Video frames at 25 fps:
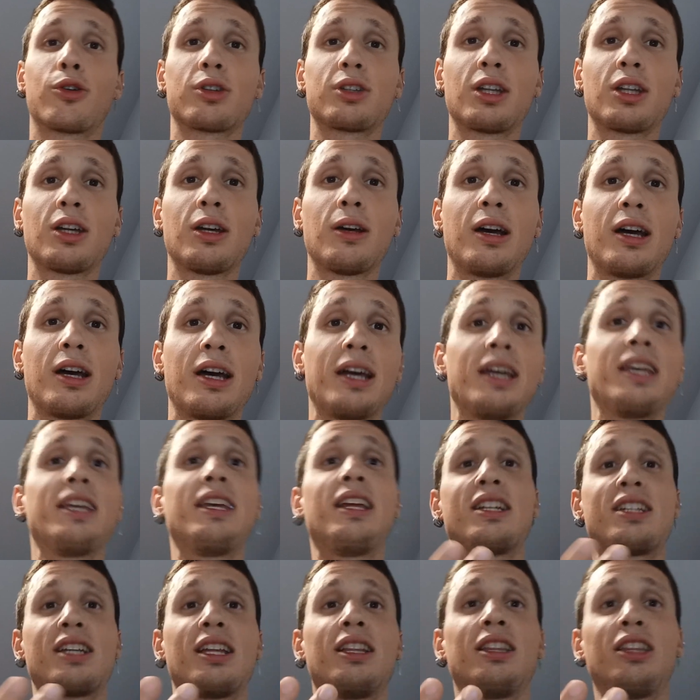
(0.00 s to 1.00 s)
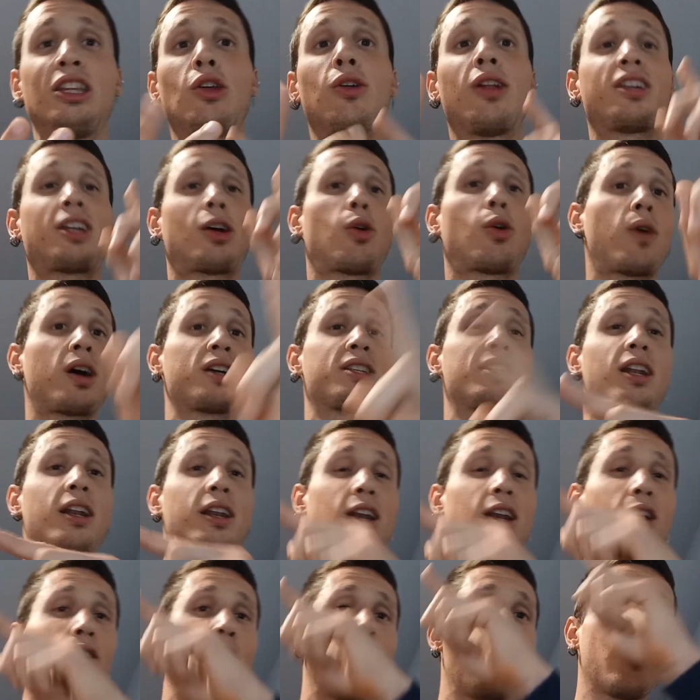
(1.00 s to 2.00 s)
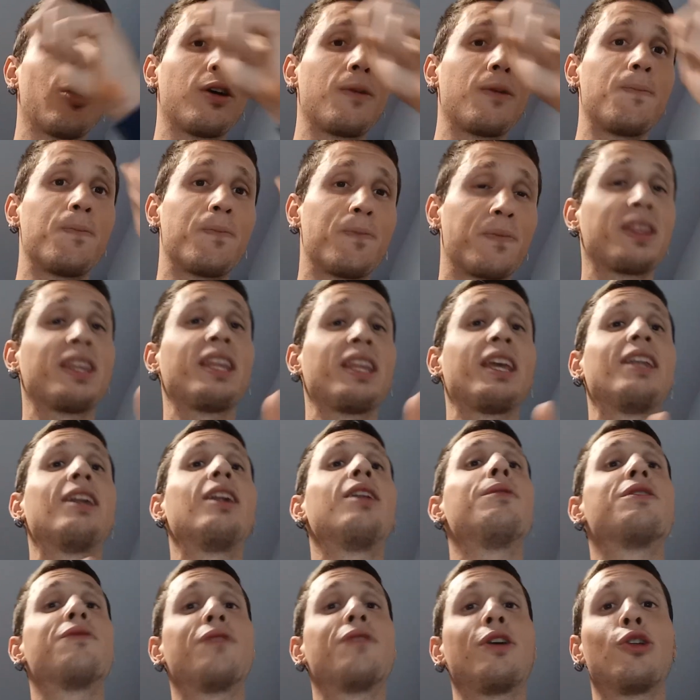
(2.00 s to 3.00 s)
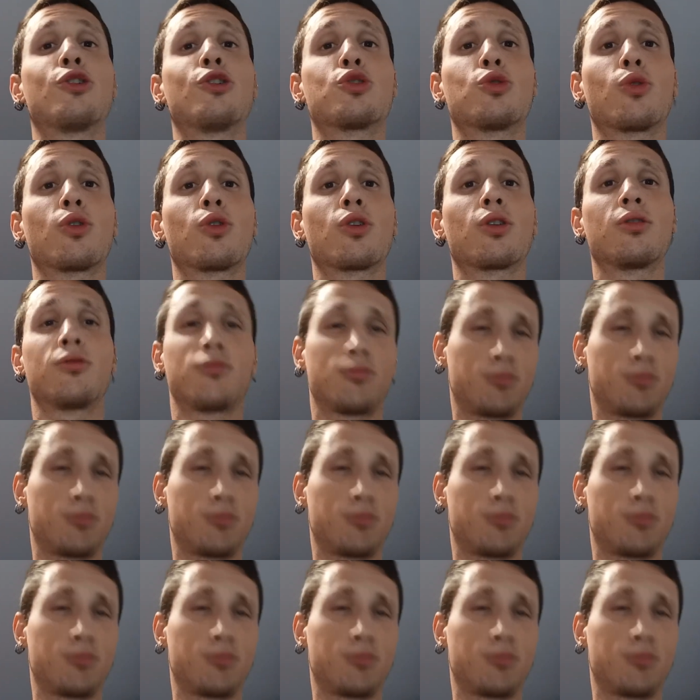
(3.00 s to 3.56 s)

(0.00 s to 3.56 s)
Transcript: norte y en el sentido de las agujas del reloj en el hemisferio sur.